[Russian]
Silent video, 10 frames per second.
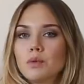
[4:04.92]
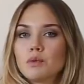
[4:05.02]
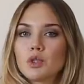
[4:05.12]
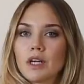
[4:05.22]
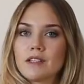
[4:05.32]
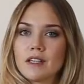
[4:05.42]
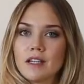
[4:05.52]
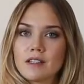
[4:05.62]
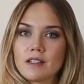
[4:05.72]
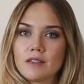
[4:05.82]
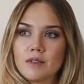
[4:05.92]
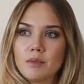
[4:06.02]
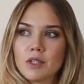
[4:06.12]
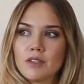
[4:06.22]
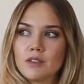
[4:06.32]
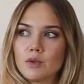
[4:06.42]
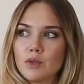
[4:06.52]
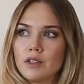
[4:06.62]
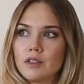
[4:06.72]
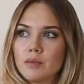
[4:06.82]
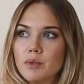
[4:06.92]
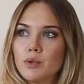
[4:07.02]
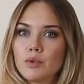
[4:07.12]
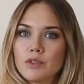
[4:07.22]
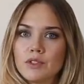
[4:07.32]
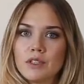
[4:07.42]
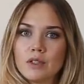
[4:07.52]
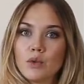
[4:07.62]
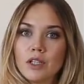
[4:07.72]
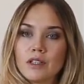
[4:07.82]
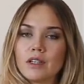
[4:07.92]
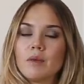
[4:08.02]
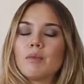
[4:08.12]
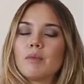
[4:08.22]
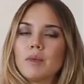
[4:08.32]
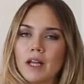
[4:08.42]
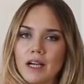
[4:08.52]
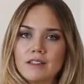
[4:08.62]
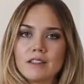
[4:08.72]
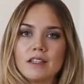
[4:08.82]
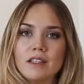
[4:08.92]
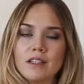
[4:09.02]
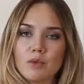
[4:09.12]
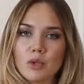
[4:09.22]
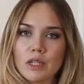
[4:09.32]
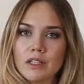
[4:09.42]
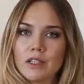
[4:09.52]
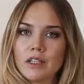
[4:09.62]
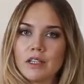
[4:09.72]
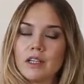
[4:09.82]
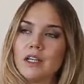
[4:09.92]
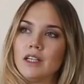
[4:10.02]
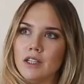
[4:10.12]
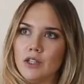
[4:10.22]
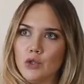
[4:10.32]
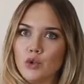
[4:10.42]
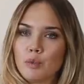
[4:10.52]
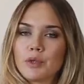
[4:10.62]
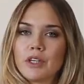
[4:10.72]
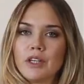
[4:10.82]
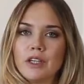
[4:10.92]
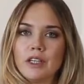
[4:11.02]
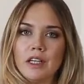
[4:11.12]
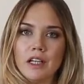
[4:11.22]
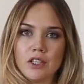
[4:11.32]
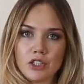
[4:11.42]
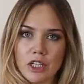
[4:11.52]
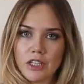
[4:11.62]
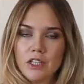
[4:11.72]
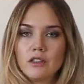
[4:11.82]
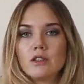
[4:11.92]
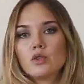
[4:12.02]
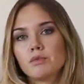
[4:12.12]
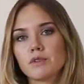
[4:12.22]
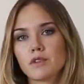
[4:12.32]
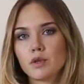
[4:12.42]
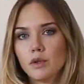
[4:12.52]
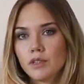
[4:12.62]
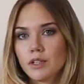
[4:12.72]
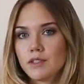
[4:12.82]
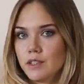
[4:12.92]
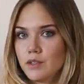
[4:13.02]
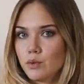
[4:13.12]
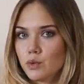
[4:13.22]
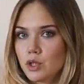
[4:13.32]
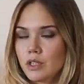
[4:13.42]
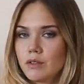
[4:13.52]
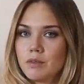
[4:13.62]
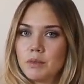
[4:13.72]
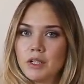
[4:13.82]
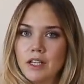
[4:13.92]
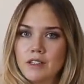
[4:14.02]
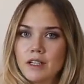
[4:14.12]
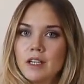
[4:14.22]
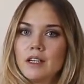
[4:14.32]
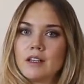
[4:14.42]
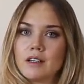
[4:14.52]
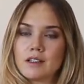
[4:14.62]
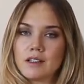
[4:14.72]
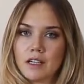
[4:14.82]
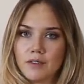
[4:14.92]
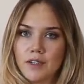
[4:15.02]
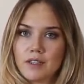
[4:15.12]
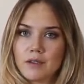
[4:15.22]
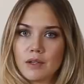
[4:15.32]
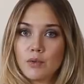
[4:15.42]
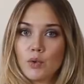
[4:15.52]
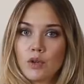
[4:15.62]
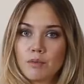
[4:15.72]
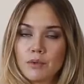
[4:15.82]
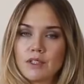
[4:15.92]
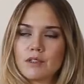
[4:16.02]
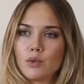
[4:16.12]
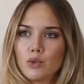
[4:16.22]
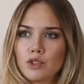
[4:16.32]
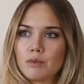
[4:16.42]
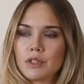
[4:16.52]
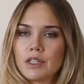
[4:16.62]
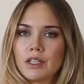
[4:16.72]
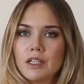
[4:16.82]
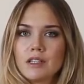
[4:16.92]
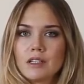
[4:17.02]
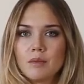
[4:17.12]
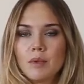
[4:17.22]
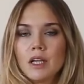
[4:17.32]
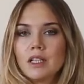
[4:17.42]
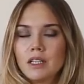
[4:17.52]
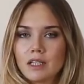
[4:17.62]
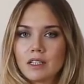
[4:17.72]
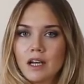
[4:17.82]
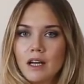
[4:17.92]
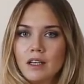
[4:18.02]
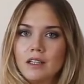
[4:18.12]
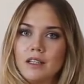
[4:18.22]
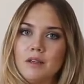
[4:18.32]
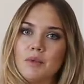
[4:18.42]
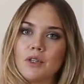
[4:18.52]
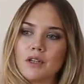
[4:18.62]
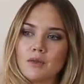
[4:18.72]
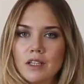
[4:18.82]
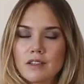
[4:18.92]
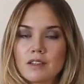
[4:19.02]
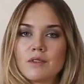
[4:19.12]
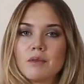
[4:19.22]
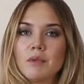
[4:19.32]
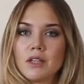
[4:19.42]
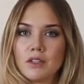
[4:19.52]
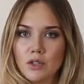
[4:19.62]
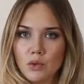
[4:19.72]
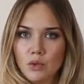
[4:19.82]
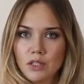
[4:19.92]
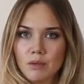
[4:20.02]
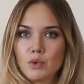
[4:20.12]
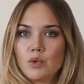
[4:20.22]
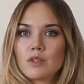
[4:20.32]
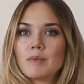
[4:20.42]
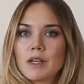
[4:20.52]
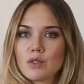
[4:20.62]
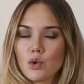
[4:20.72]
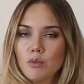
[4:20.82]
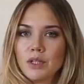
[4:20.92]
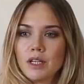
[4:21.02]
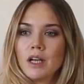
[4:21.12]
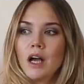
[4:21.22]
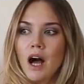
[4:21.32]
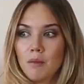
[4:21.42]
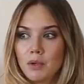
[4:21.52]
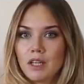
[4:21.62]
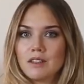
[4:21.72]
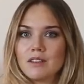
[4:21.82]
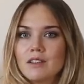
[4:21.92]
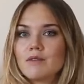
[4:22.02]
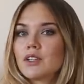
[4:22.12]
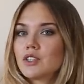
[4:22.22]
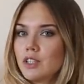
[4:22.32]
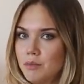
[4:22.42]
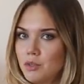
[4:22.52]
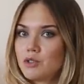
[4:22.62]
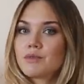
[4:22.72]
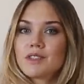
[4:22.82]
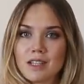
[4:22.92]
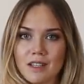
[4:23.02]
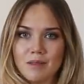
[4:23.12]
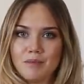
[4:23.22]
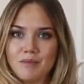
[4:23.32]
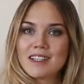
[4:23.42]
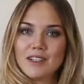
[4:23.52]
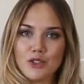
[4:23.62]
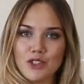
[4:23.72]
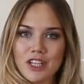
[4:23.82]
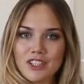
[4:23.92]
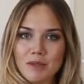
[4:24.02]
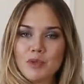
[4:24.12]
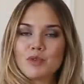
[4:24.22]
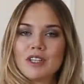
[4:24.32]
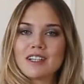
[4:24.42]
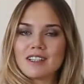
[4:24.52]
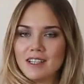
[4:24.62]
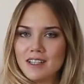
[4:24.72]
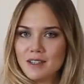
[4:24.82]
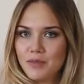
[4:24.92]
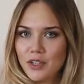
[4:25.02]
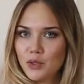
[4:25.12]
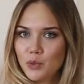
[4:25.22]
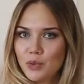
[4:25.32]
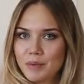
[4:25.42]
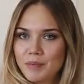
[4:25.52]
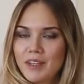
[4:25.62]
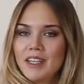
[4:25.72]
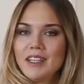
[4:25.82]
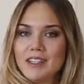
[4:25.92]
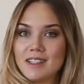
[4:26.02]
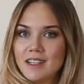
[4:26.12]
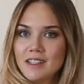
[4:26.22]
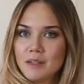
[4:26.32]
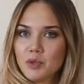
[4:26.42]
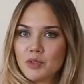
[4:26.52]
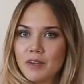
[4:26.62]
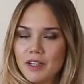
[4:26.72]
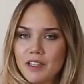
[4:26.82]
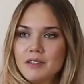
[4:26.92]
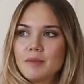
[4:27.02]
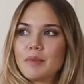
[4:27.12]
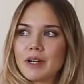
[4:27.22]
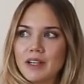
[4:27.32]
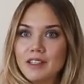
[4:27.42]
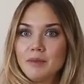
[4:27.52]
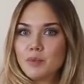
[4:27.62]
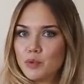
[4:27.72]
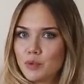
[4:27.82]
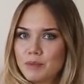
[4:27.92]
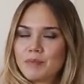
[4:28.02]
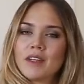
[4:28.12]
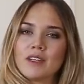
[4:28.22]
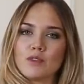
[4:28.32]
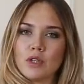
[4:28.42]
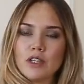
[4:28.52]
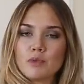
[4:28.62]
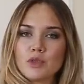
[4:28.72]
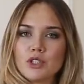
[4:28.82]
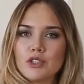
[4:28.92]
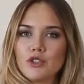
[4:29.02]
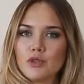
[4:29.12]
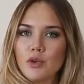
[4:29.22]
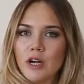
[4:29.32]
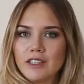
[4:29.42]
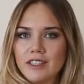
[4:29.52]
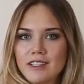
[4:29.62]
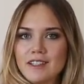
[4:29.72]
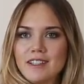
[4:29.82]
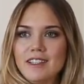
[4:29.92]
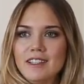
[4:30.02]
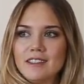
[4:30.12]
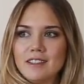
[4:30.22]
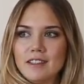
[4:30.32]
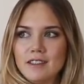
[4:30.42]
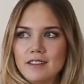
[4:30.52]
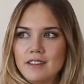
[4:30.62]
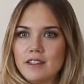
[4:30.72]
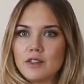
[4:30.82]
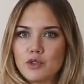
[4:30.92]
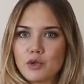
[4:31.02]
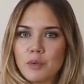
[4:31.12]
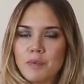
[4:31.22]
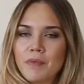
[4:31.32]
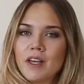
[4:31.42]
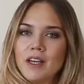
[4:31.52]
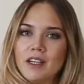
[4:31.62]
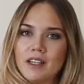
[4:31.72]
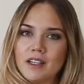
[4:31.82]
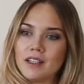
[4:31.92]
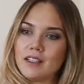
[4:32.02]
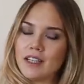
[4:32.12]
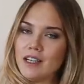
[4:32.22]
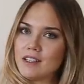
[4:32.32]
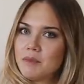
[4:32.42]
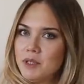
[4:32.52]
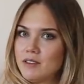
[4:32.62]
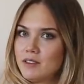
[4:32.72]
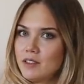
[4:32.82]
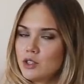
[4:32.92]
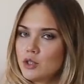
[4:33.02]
в том, что касается выбора силуэта брюк, силуэта платья и его длины, и юбки или жакета, то, безусловно, здесь нужно выбирать а, соответствие формы текущим тенденциям, тогда именно эти современные нотки будут способны омолодить ваш имидж в целом. Следующая ошибка у нас касается фактуры. И здесь я буду говорить про гипюр. Сюда же можно еще отнести сеточку. А, я заметила,